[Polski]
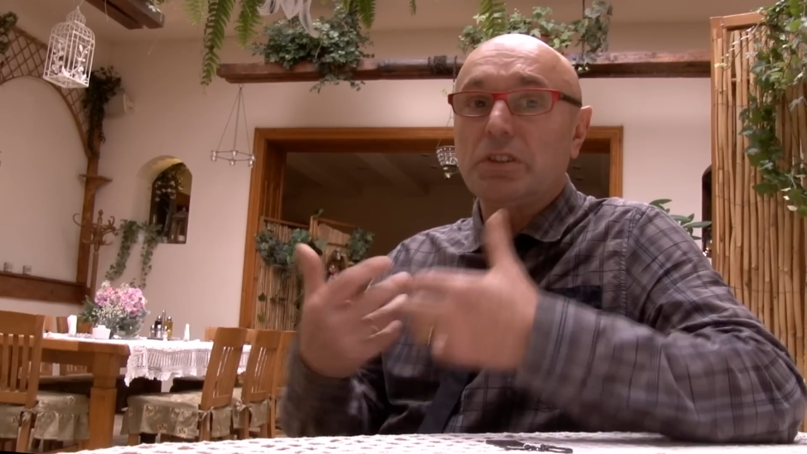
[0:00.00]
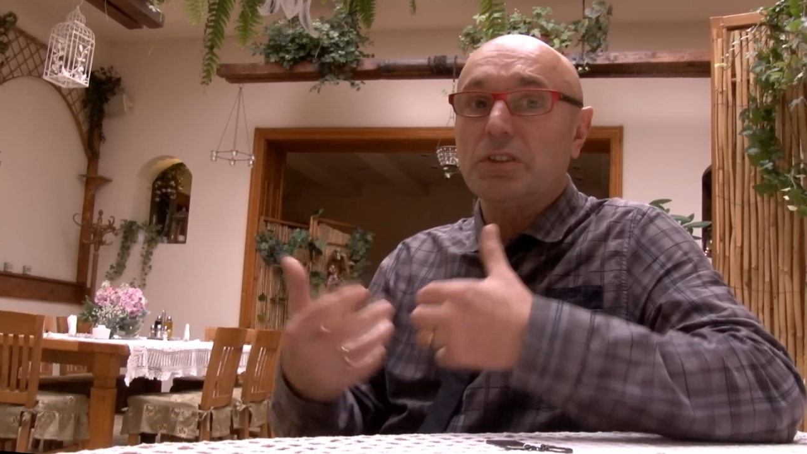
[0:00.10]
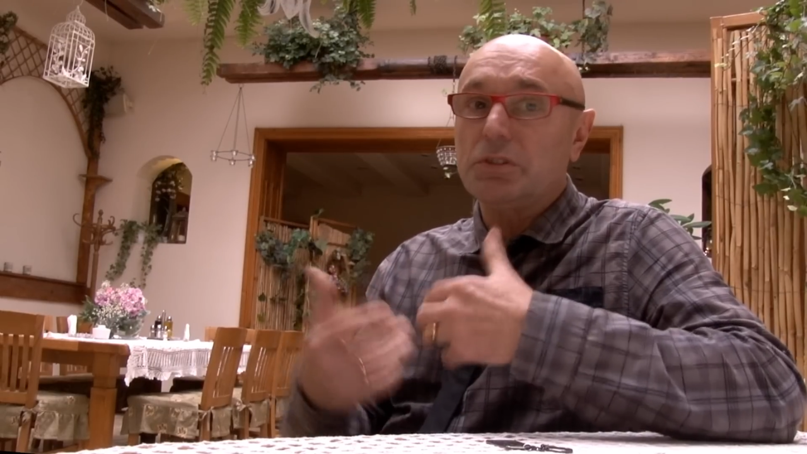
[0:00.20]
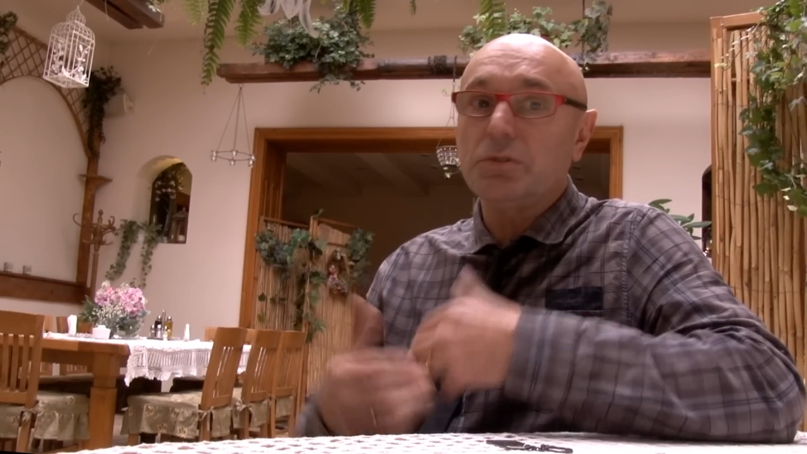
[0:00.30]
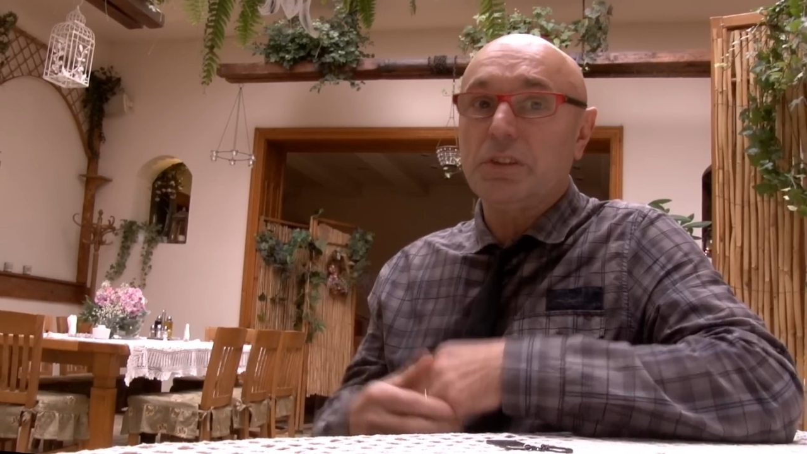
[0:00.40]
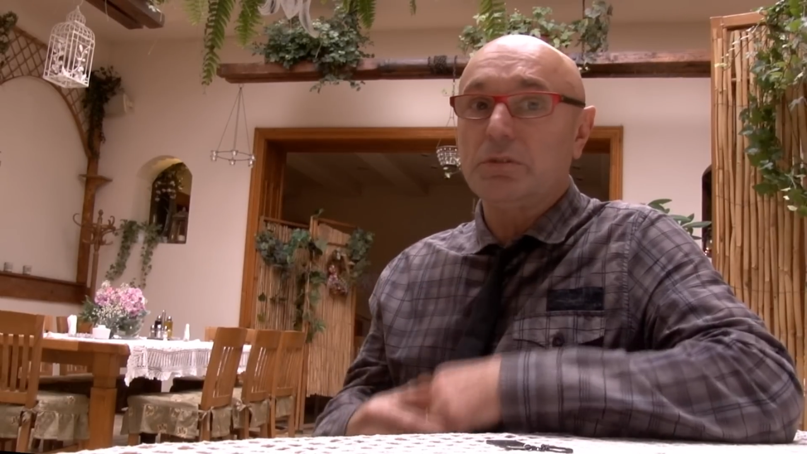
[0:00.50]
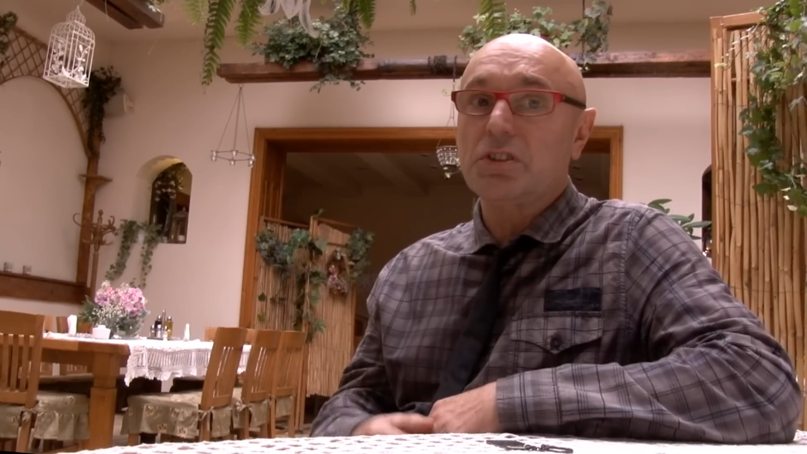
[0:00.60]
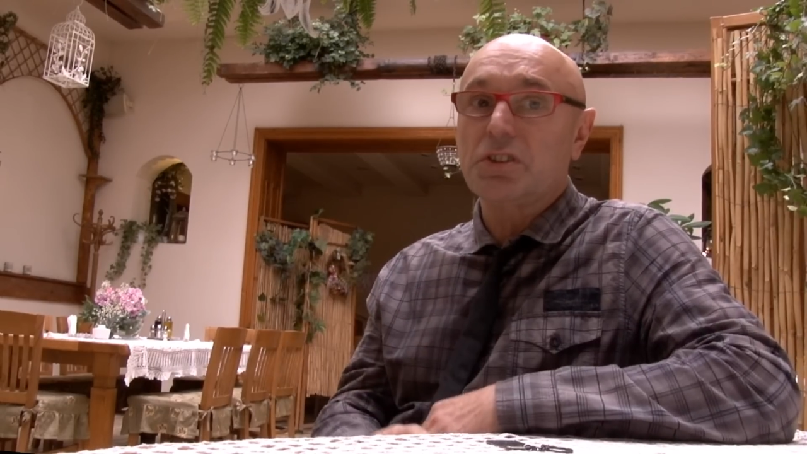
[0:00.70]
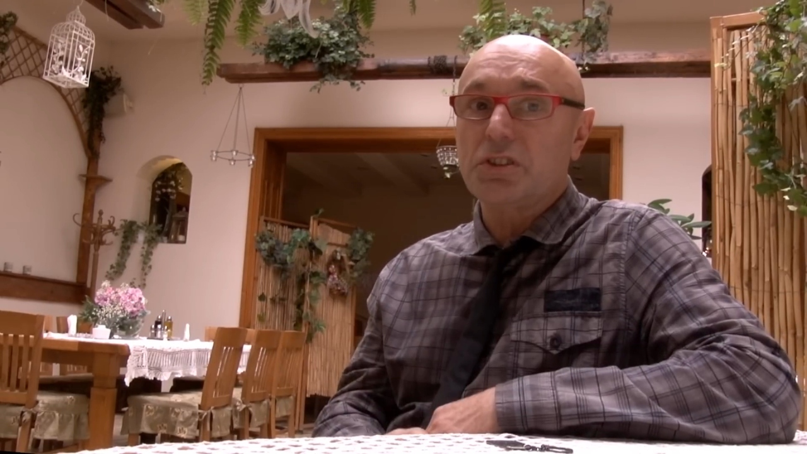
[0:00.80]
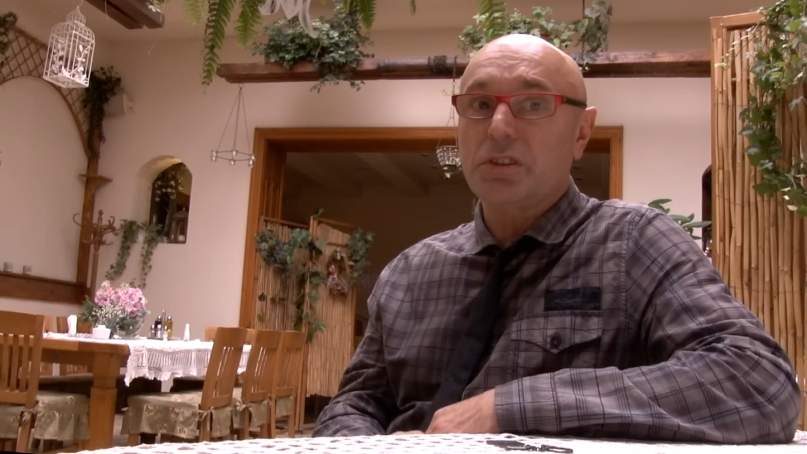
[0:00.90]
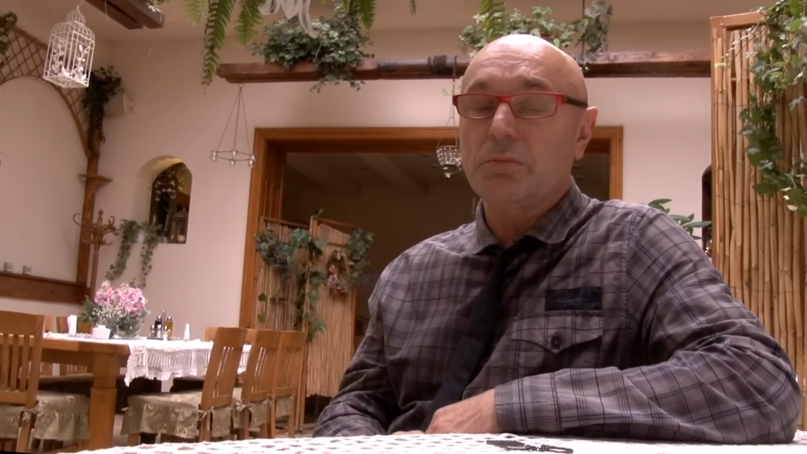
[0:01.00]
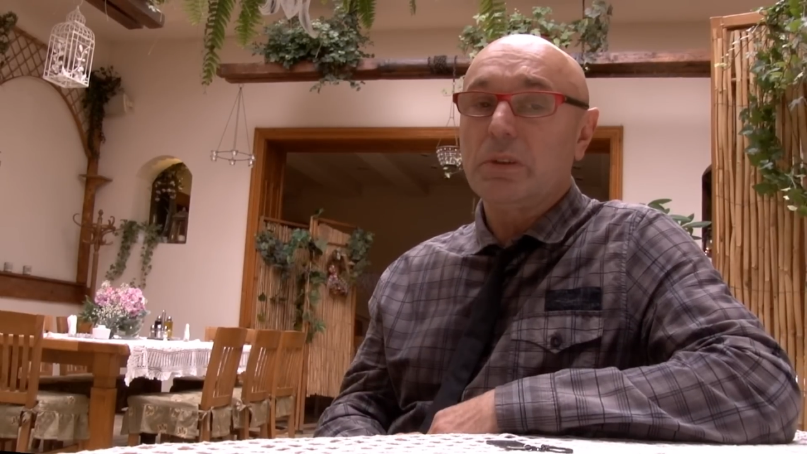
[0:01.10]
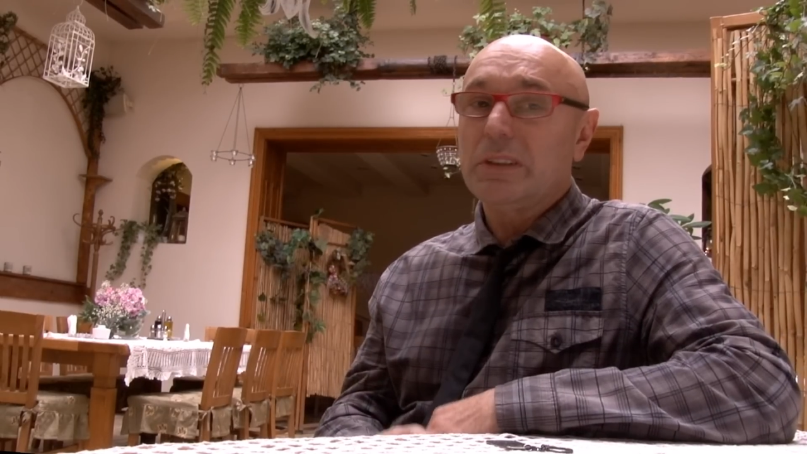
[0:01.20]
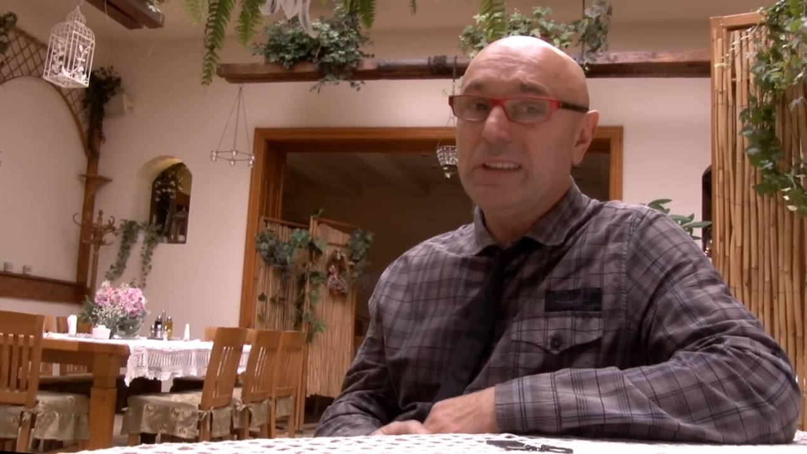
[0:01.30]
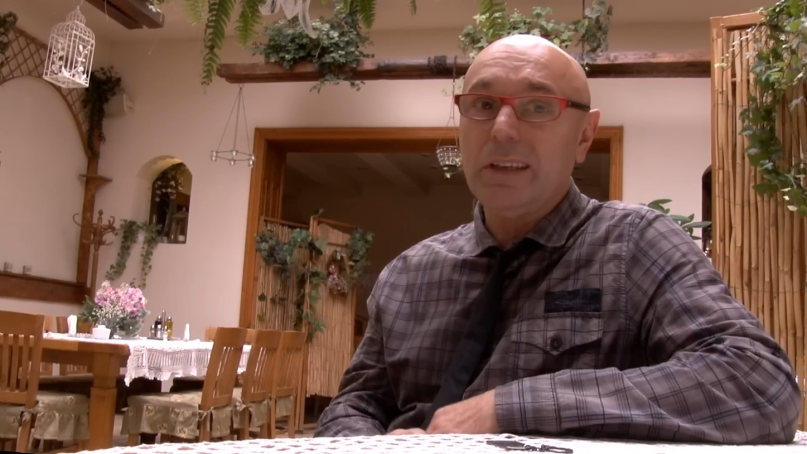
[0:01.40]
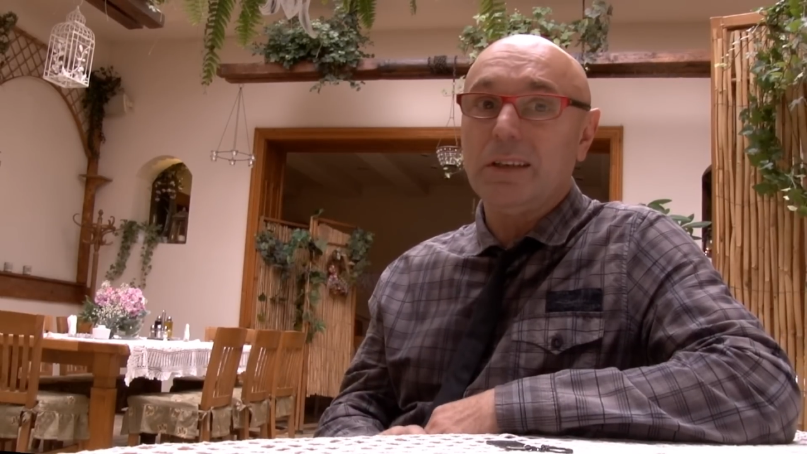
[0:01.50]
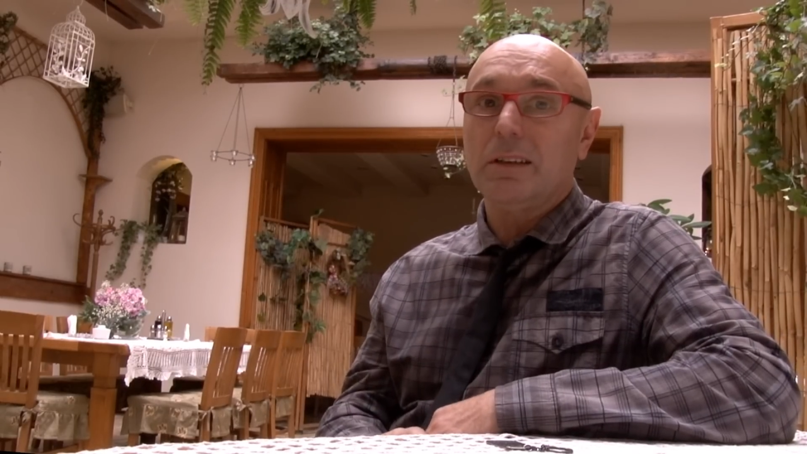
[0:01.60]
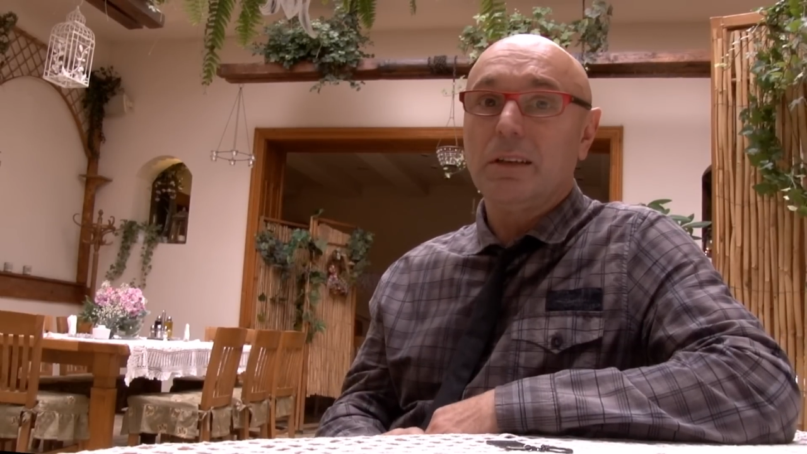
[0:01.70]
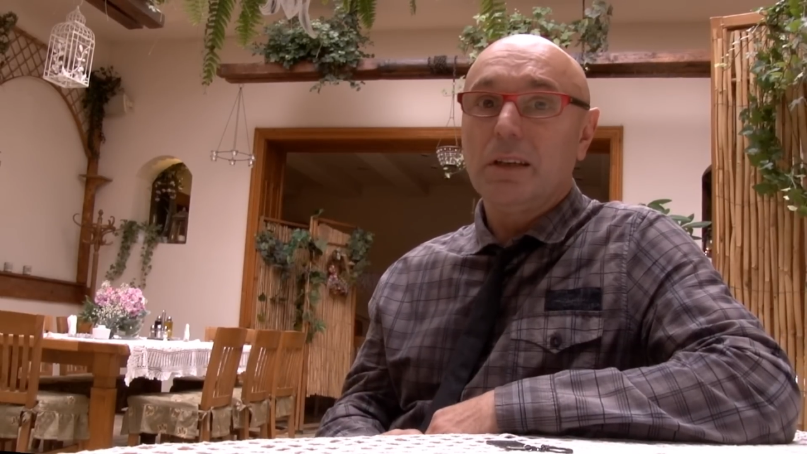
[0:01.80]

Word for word: z Chrystusem, z krzyżem. Nie.